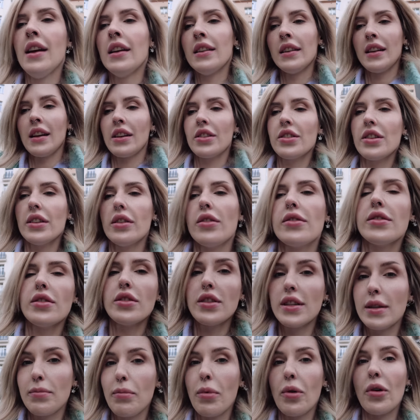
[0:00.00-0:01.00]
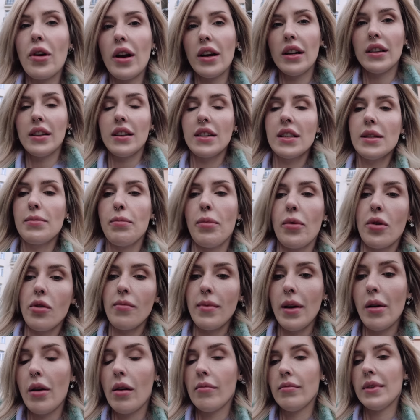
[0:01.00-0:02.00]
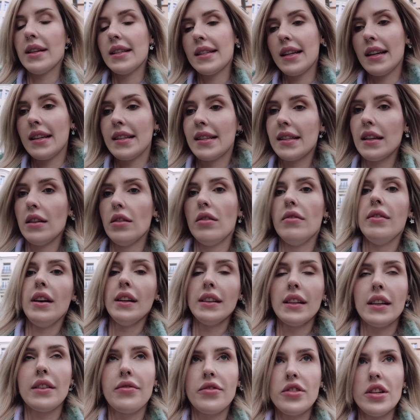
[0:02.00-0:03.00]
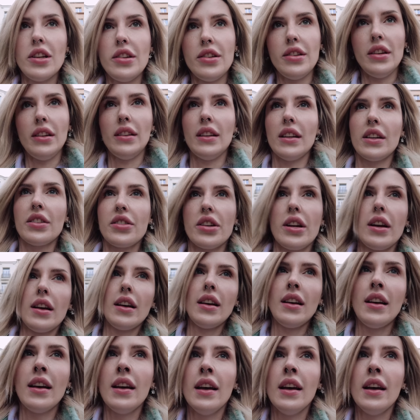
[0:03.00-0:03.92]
także dosyć sporo, ale też sporo miałam ich zainstalowanych wcześniej, także